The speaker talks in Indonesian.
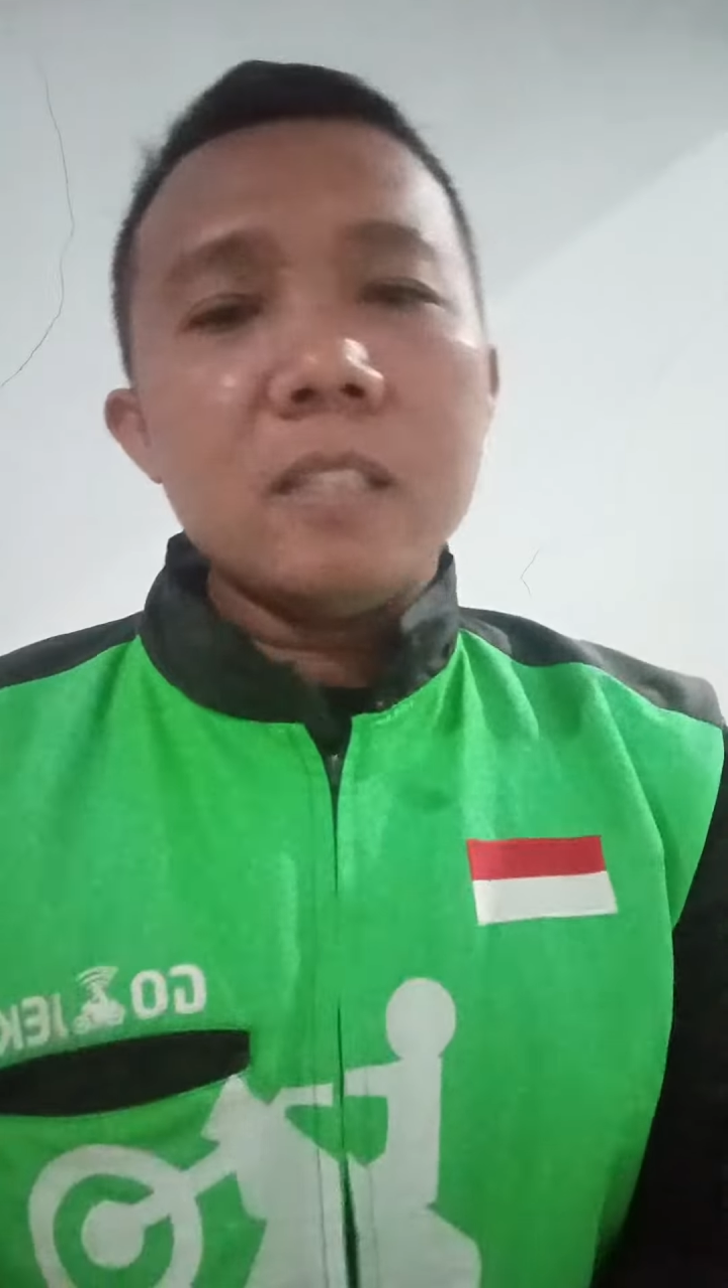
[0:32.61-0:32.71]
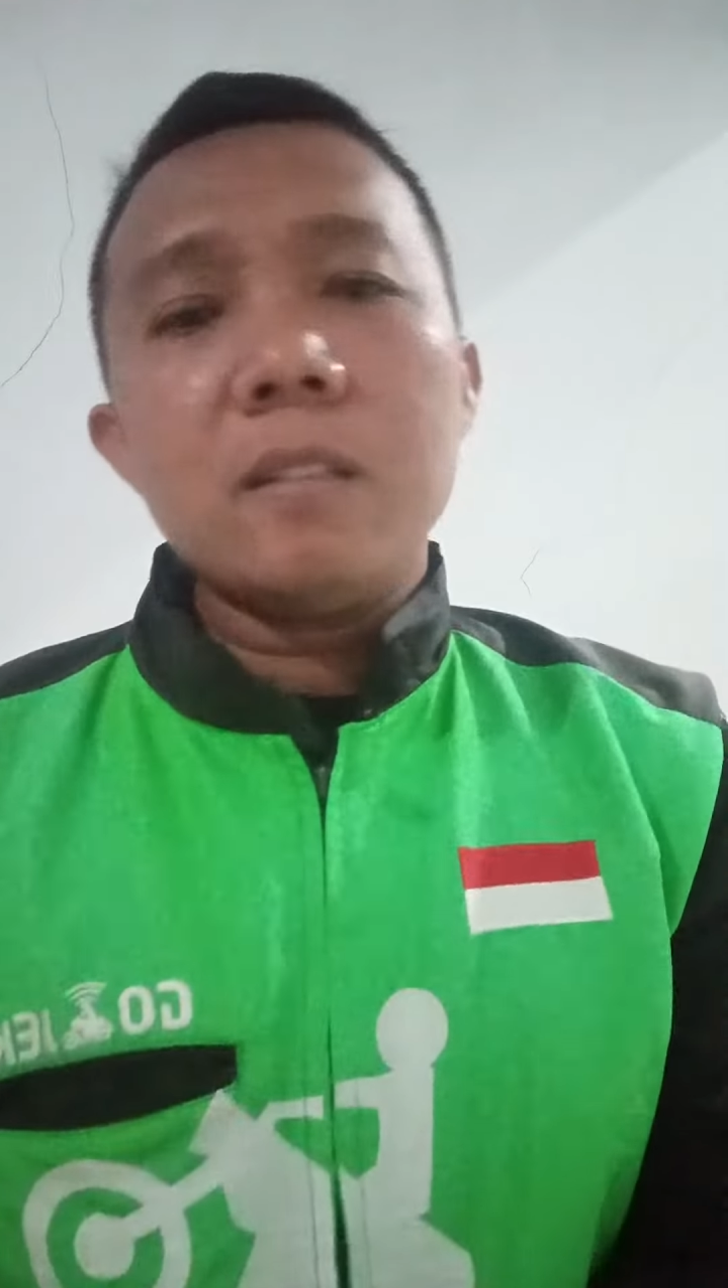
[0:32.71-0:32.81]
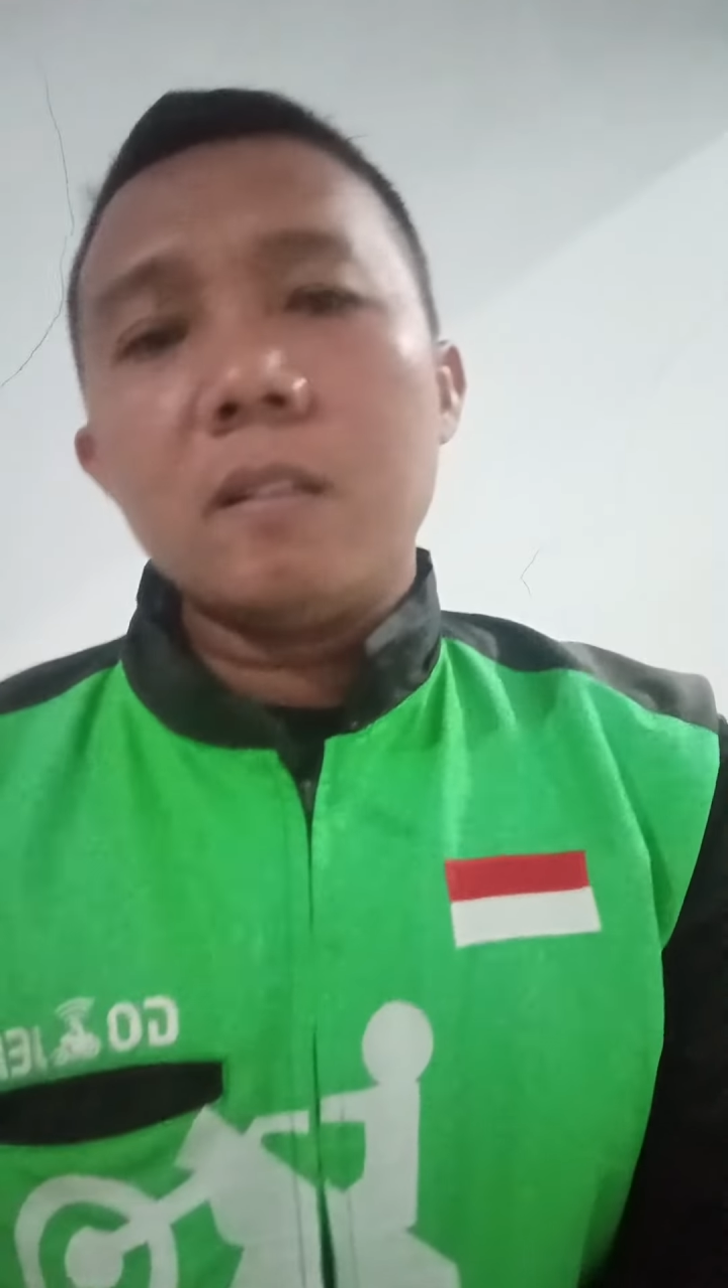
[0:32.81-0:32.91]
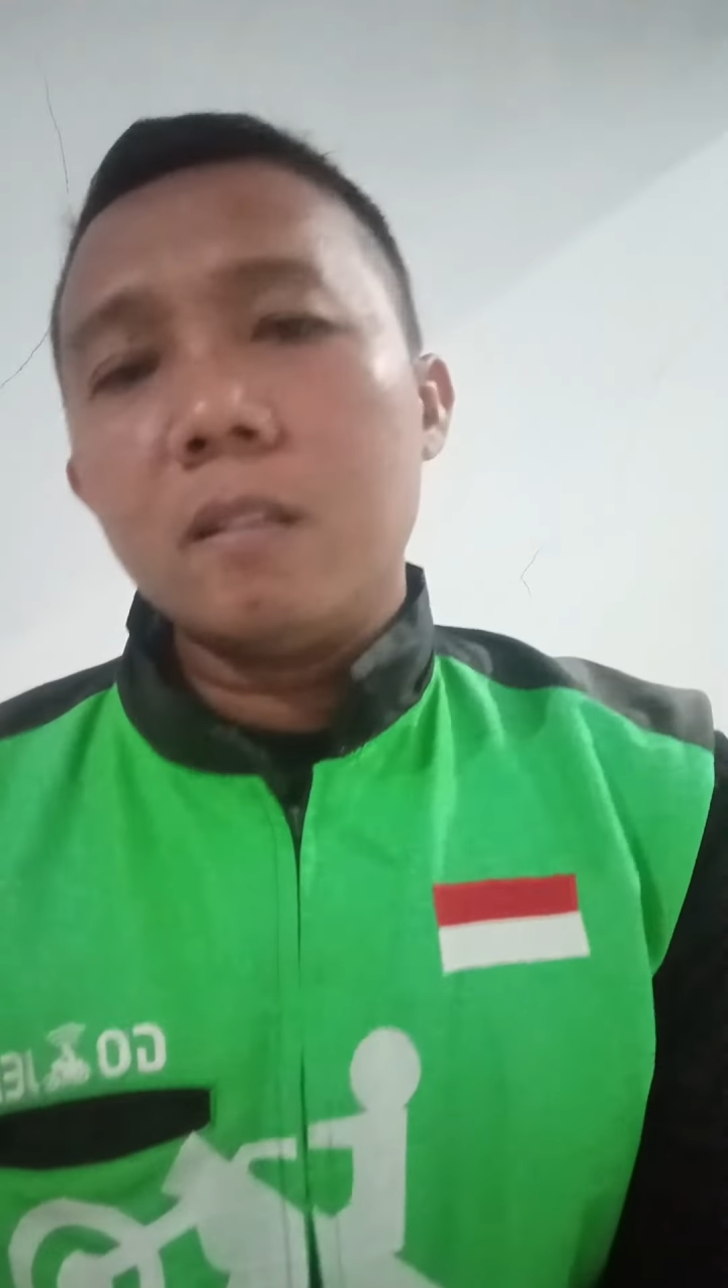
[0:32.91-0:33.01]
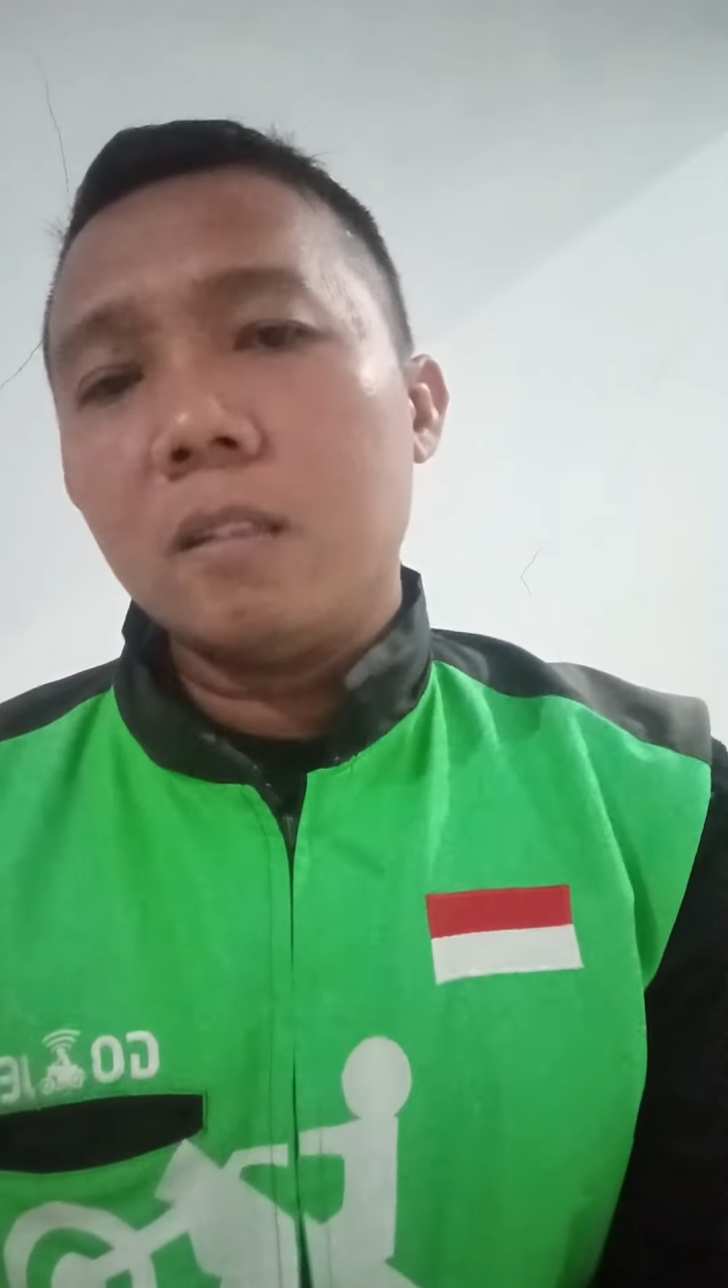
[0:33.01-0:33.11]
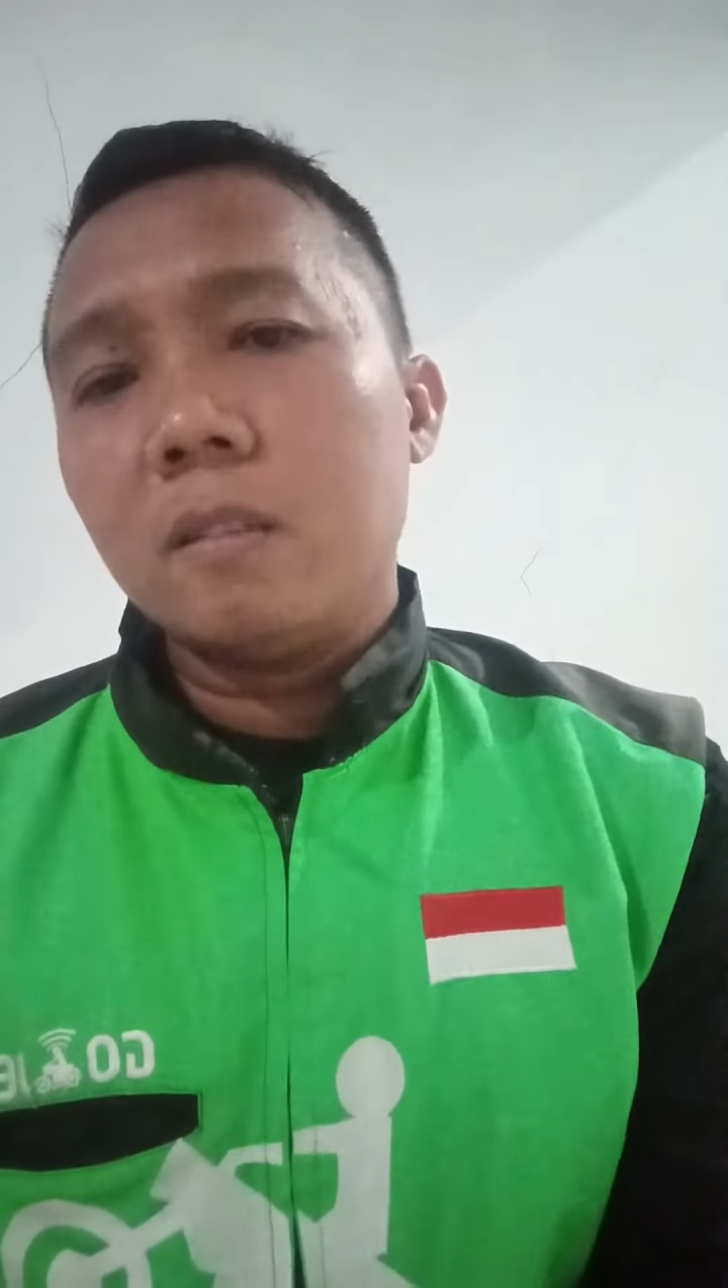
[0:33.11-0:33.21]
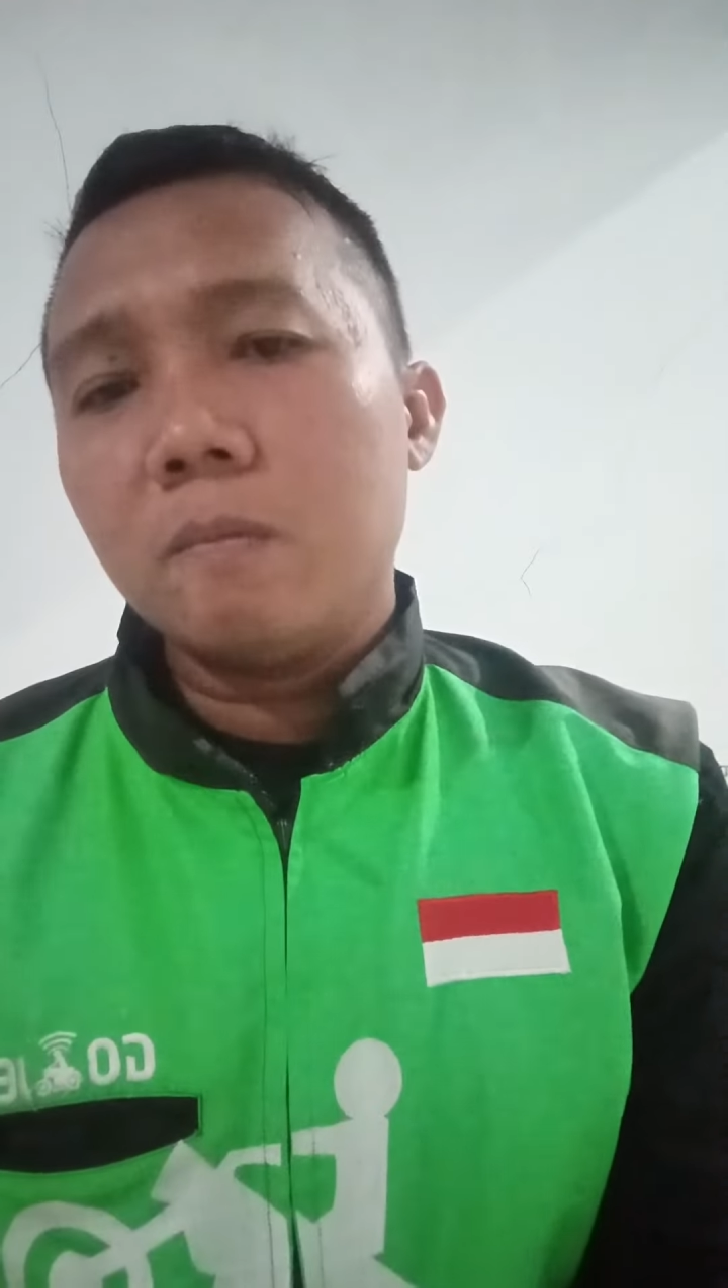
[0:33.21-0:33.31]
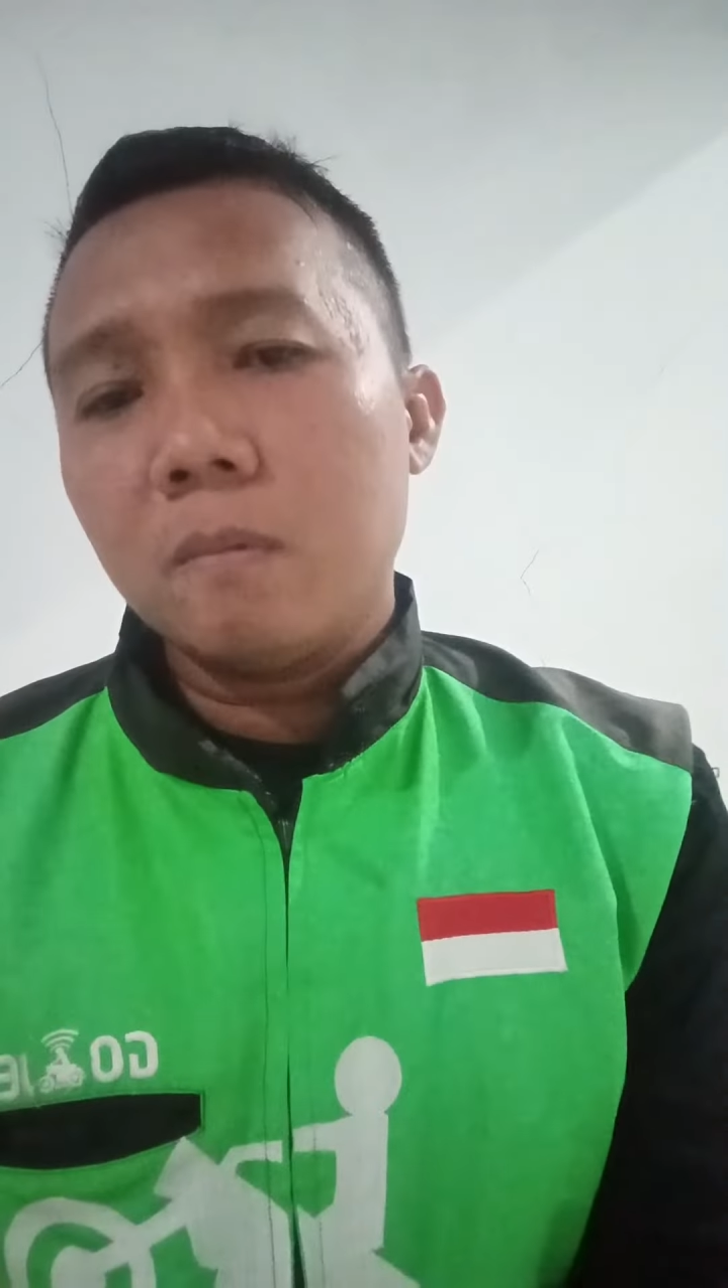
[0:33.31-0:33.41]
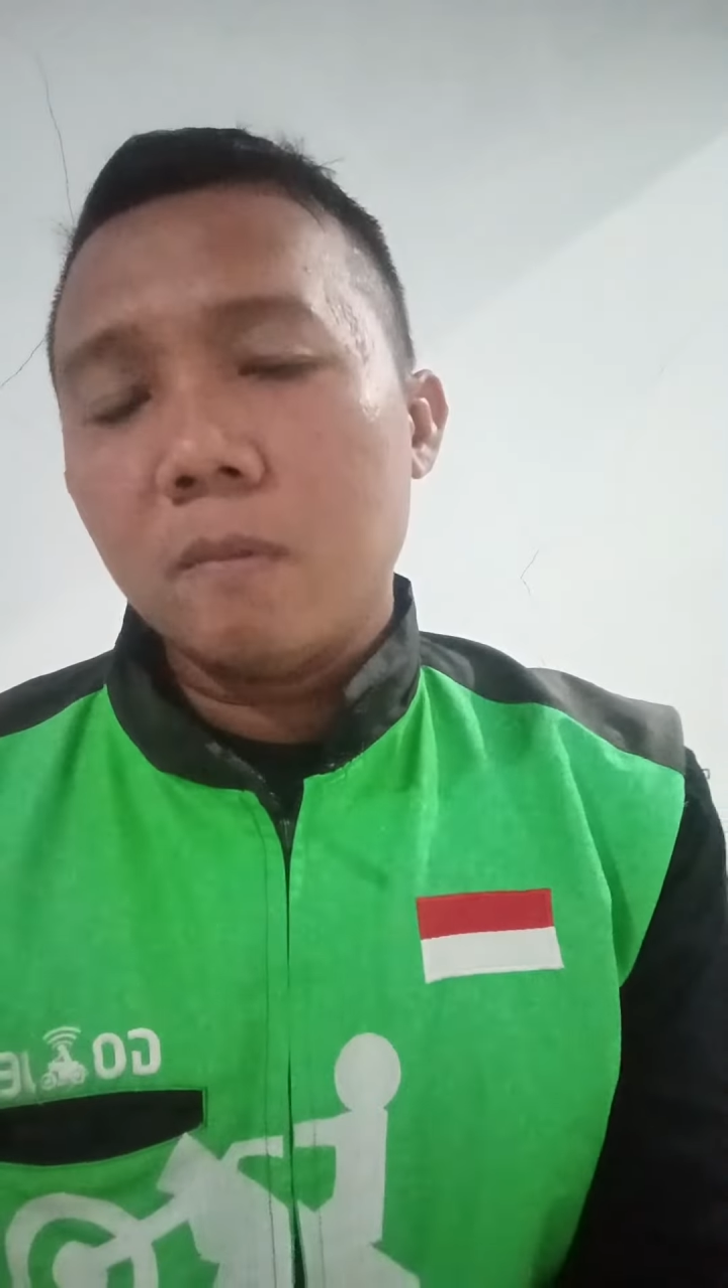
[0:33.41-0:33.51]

slot